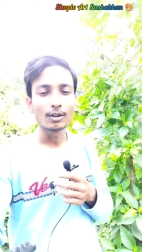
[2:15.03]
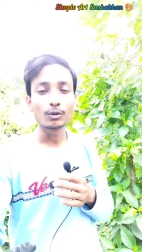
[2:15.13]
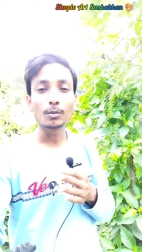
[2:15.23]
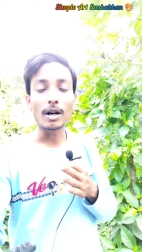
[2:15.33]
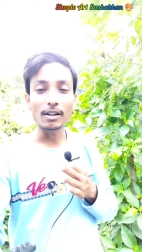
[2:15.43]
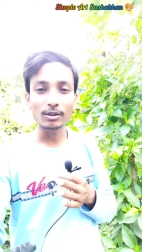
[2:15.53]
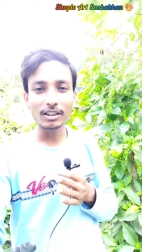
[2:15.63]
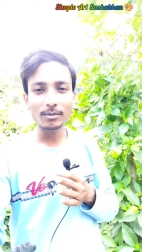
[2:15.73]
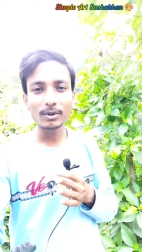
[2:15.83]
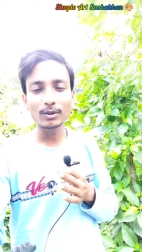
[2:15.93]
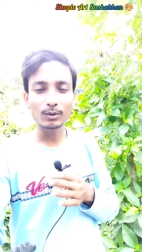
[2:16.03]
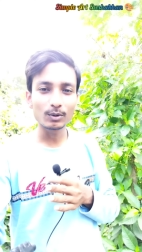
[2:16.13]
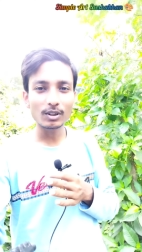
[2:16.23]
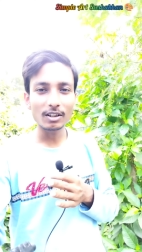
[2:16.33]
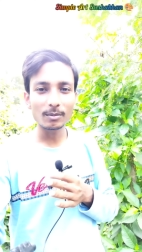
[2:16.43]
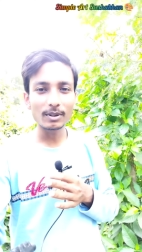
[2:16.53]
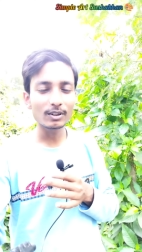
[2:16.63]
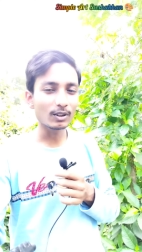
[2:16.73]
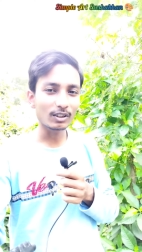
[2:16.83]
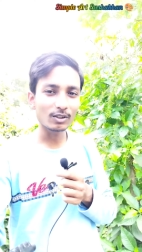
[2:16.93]
তো ভালো থাকবে সুস্থ থাকবে
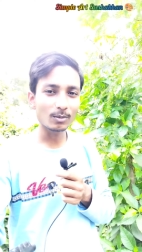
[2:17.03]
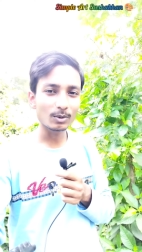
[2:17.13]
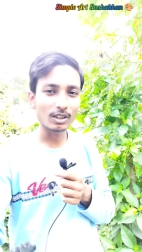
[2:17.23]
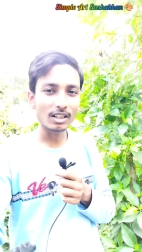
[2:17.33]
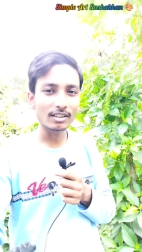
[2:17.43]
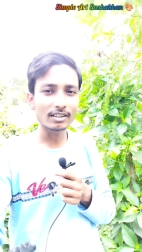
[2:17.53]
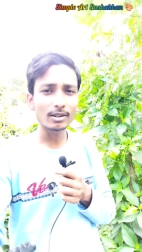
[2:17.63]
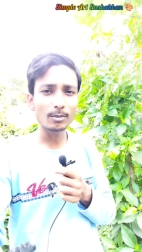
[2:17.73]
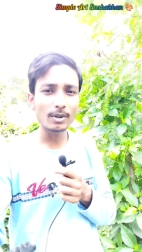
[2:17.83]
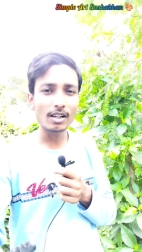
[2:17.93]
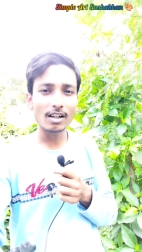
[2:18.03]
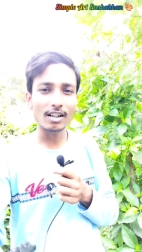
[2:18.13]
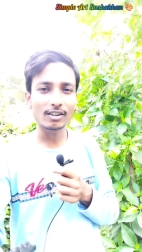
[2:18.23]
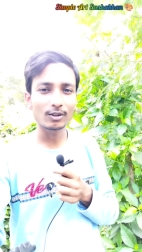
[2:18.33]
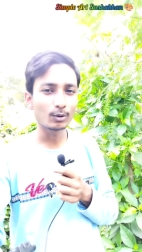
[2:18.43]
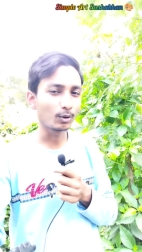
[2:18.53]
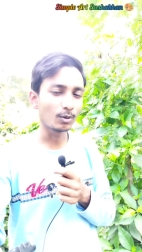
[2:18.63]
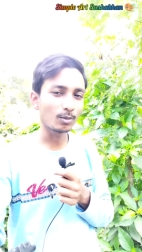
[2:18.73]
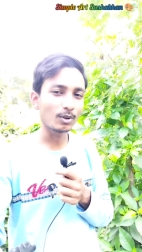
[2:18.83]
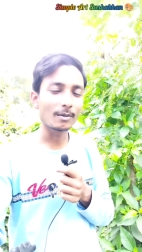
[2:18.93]
সদা সর্বদা সিম্পল আর্ট
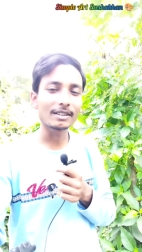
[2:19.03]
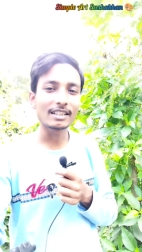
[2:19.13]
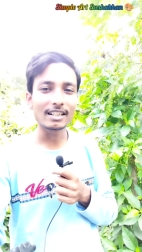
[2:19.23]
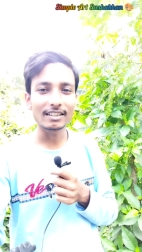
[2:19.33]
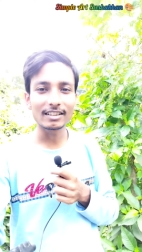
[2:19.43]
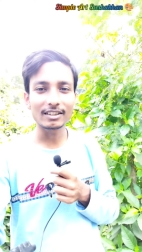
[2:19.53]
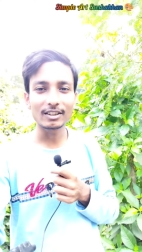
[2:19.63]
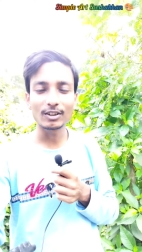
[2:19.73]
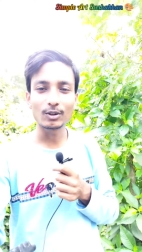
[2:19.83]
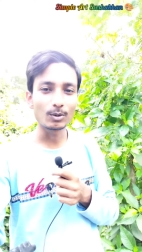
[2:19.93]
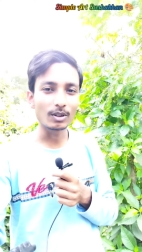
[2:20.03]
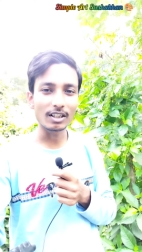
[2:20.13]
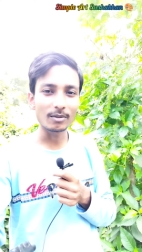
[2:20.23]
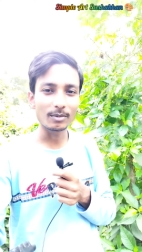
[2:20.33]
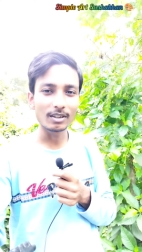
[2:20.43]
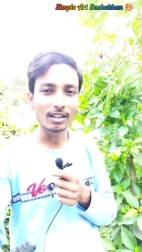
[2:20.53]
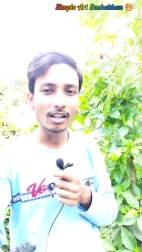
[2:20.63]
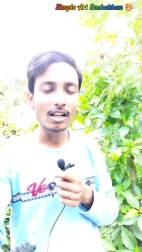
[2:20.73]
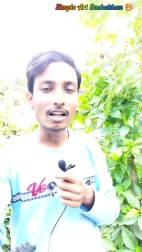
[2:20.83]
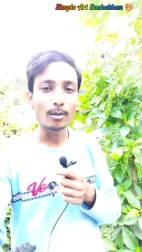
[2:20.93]
সুশোভন আমার চ্যানেলের সাথে জুড়ে থাকবে
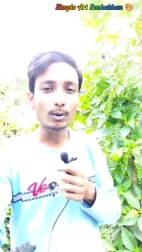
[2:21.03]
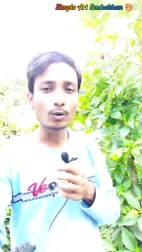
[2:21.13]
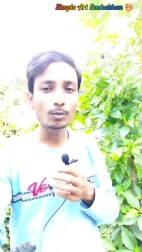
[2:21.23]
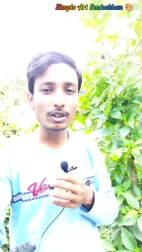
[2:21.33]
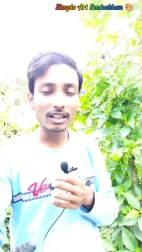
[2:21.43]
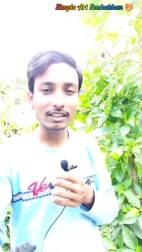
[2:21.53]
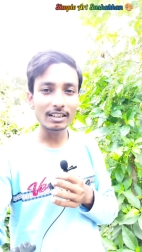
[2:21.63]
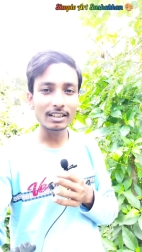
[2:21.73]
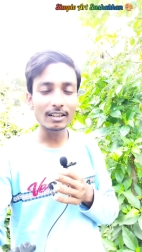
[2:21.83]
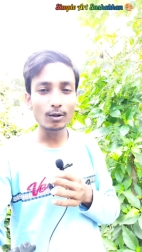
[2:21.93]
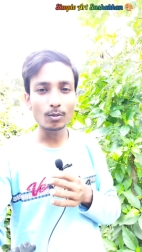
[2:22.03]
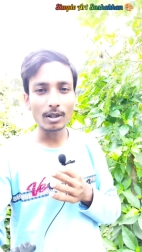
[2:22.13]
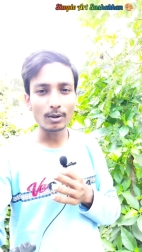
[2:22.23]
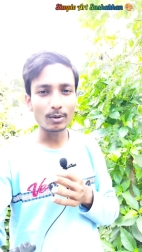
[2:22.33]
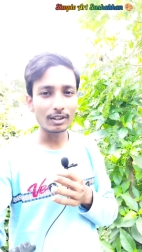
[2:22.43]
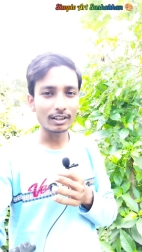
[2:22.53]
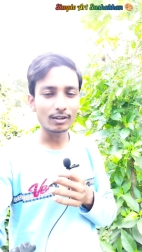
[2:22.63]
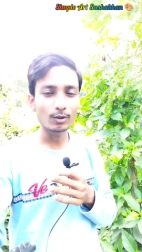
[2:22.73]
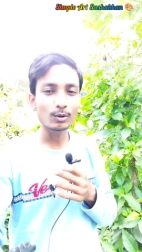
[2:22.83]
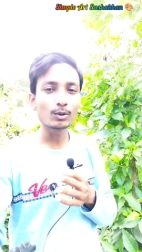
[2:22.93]
আমি খুব তাড়াতাড়ি এরকম আরও অনেক
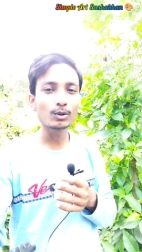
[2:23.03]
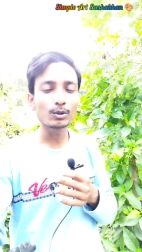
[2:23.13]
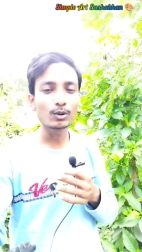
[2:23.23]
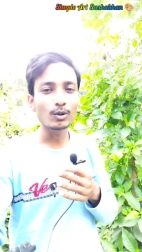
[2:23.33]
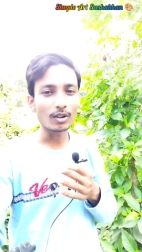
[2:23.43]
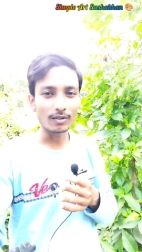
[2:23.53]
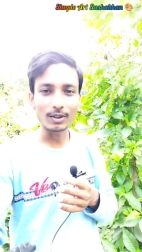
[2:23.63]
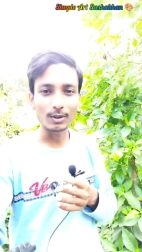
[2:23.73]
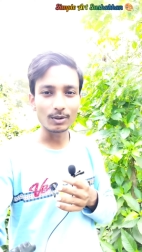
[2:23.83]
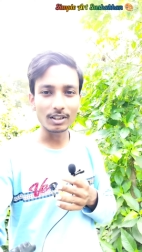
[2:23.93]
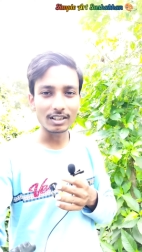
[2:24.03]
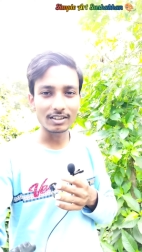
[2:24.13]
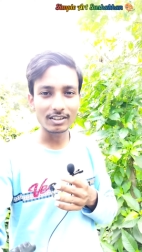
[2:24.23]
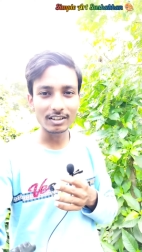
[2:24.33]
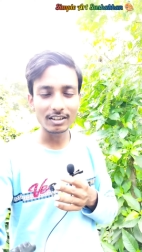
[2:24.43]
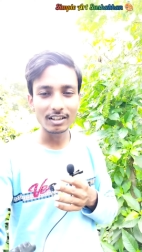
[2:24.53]
নতুন নতুন ড্রয়িং ভিডিও নিয়ে আসছি